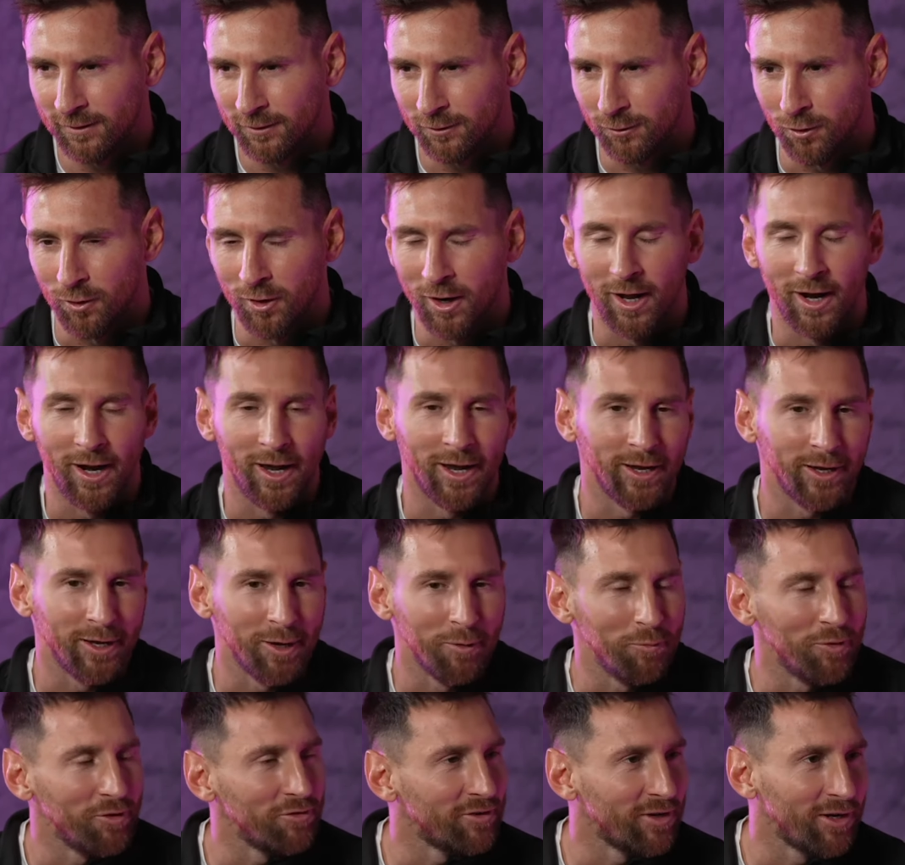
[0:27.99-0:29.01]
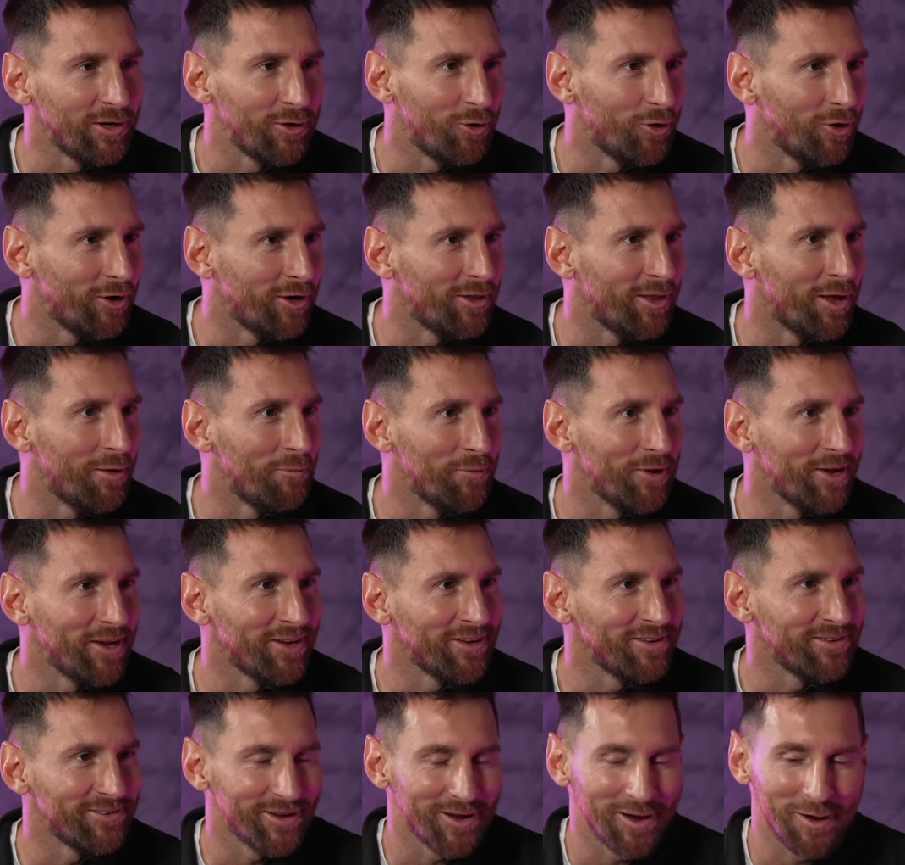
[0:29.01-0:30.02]
con ganas de que empiece el cole
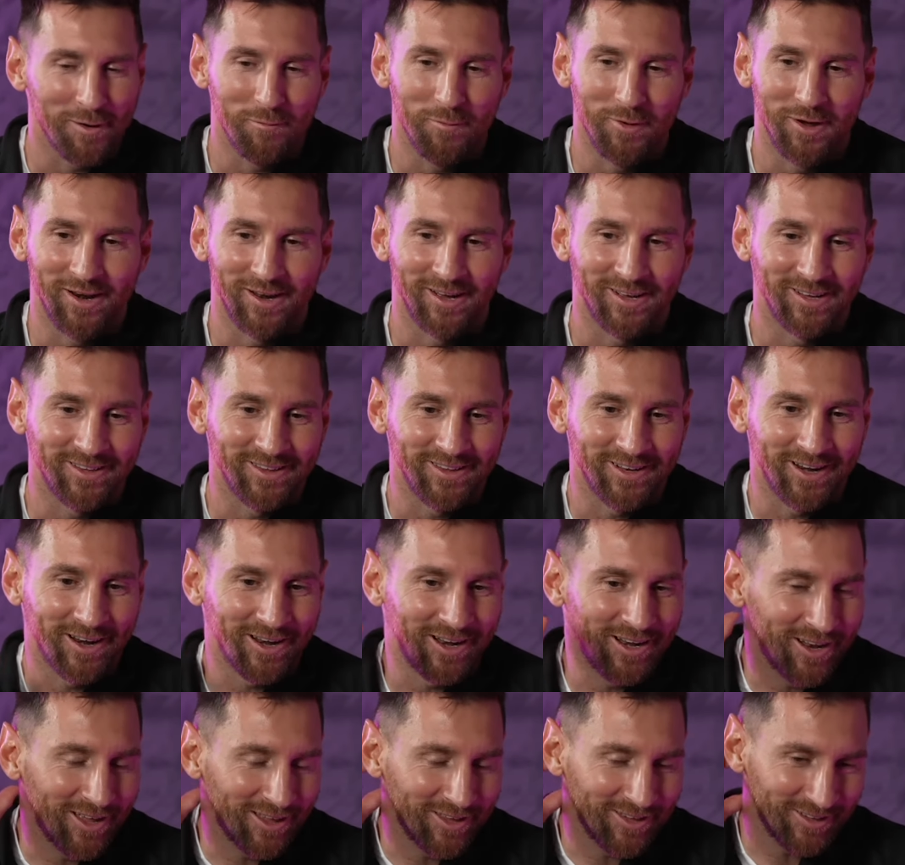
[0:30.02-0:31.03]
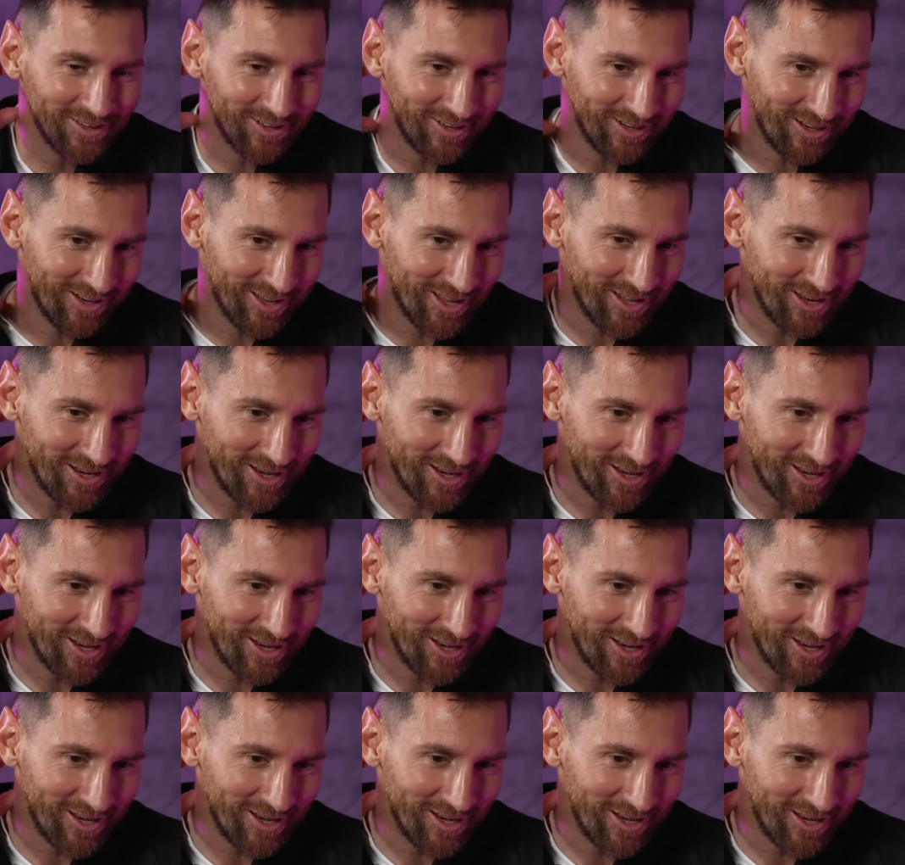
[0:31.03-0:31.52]
también, ya para entrar en la,